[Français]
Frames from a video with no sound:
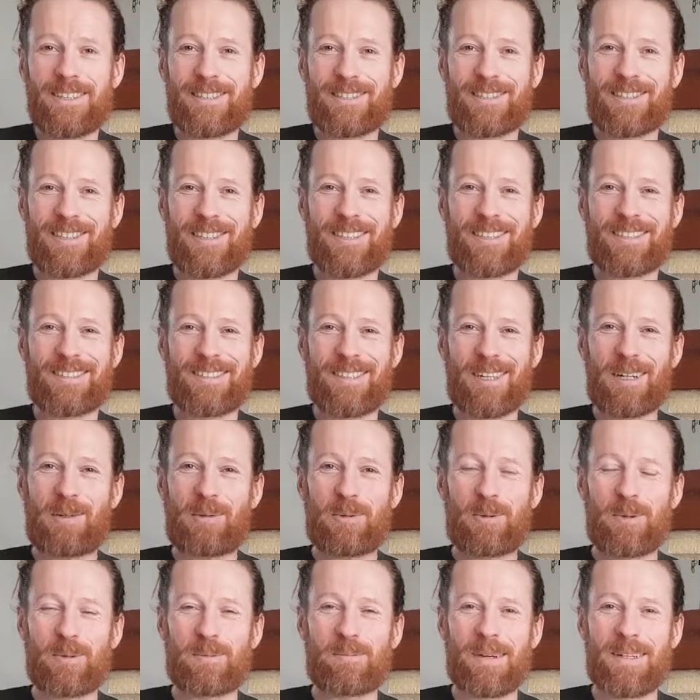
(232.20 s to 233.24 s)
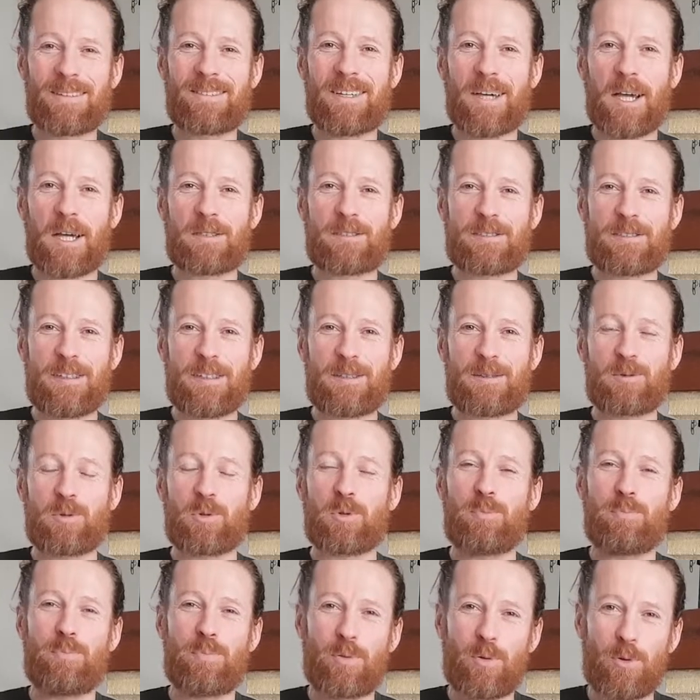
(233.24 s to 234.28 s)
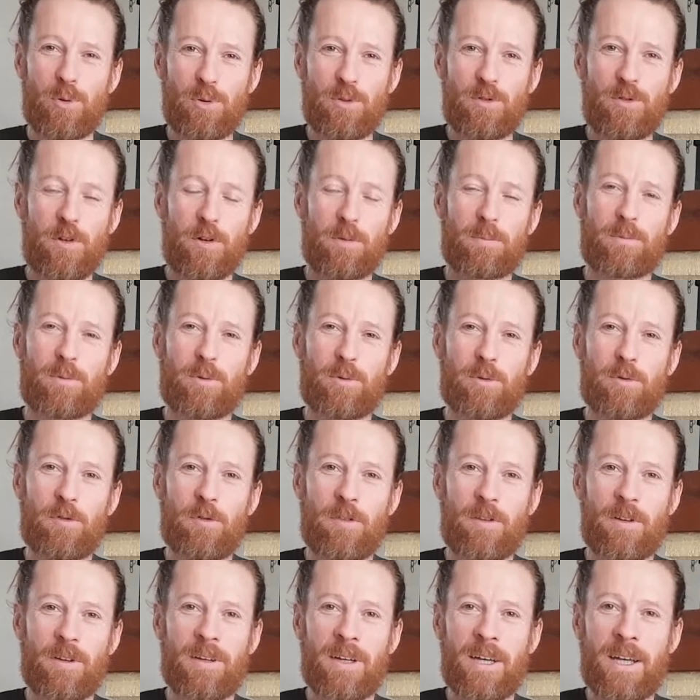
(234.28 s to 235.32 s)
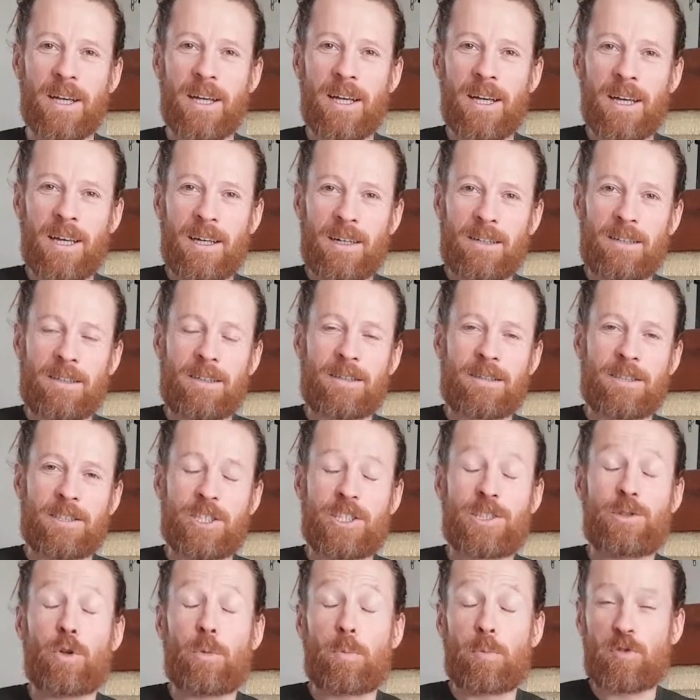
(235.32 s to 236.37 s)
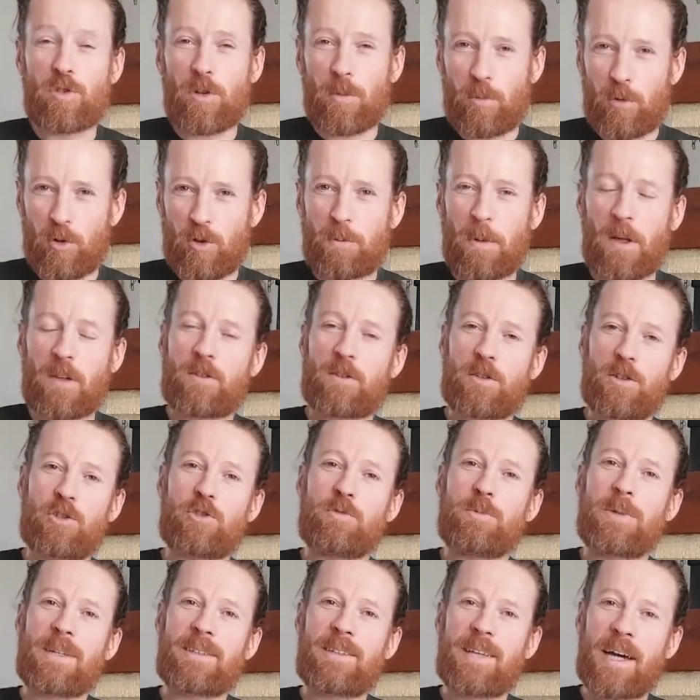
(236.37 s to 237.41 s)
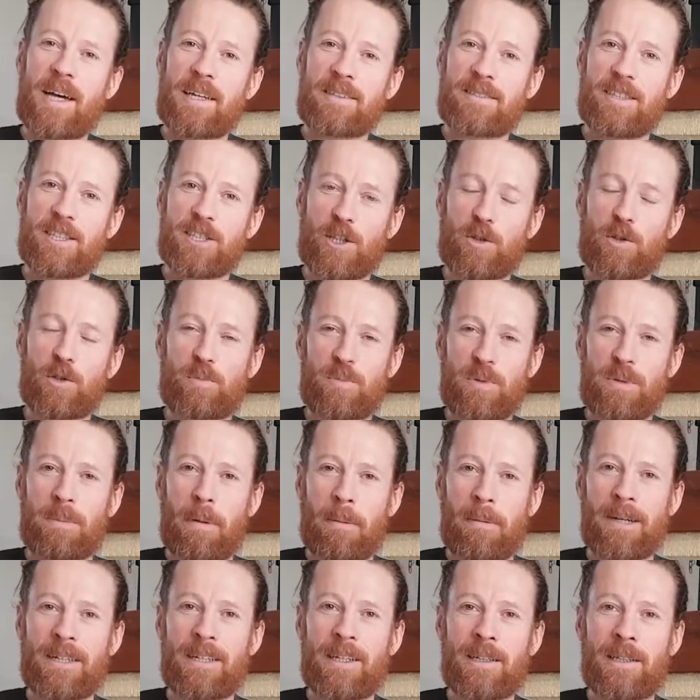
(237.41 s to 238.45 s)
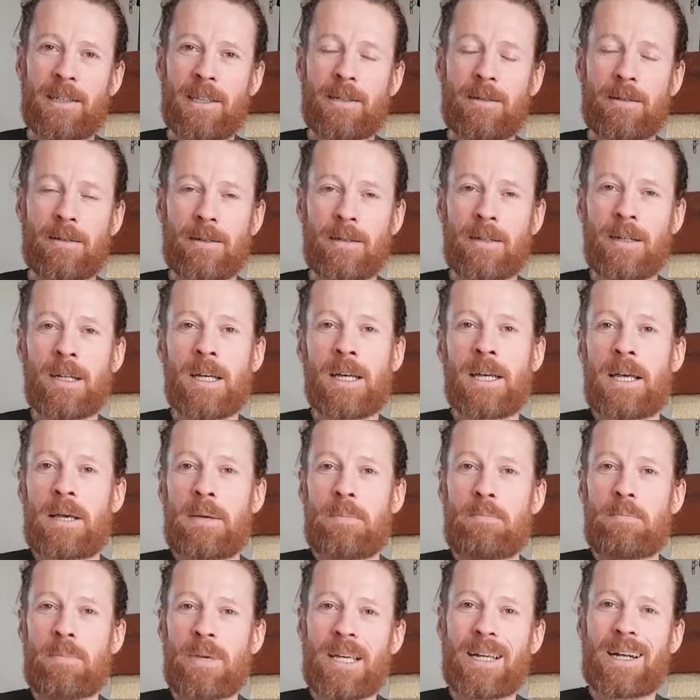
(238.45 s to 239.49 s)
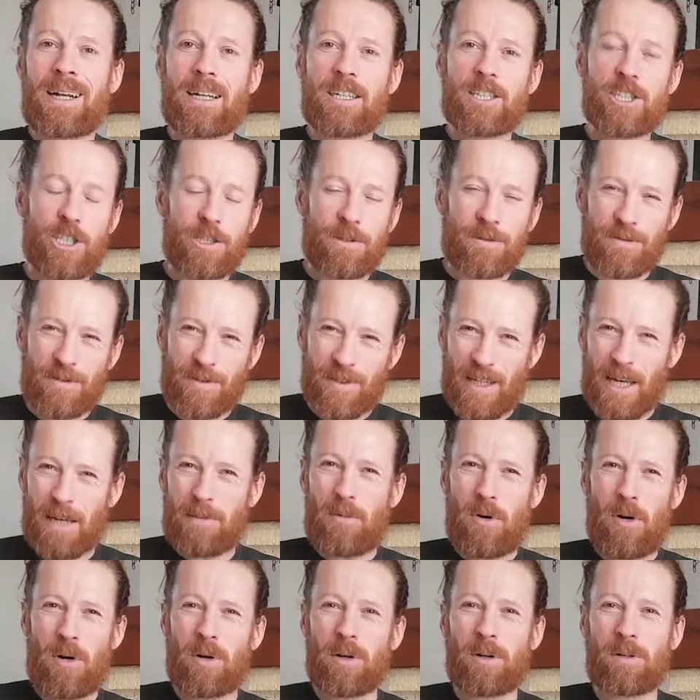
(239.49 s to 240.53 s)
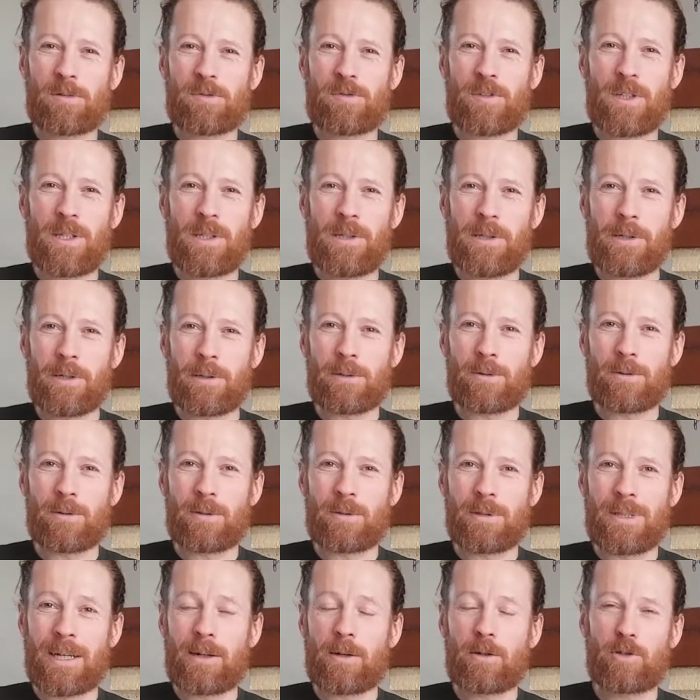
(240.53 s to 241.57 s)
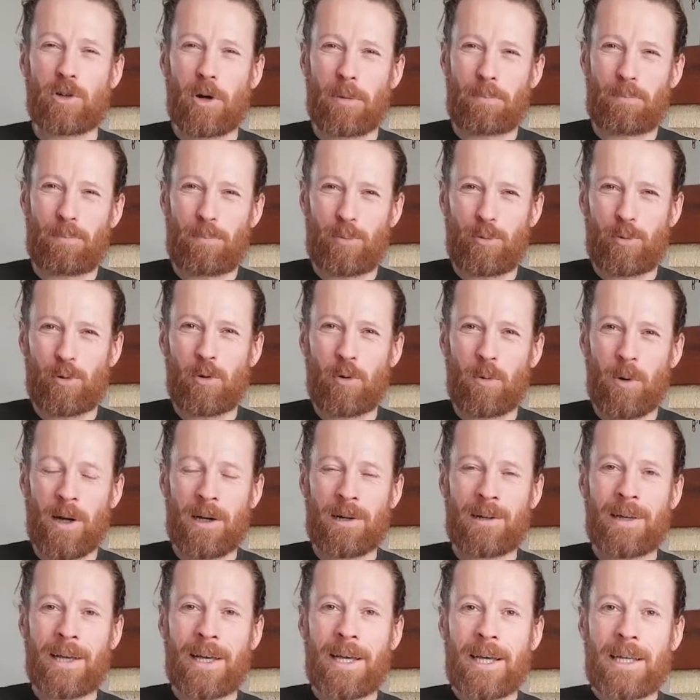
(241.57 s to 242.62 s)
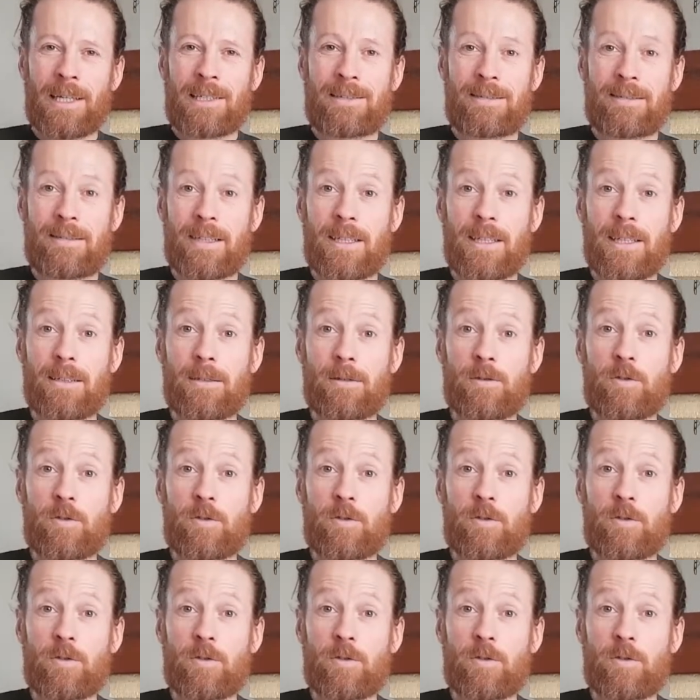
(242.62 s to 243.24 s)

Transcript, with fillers: c'est celle de m'intéresser de plus en plus. je dis de plus en plus parce que je m'y intéresse déjà depuis pas mal d'années, mais là j'ai vraiment envie d'aller encore plus loin. C'est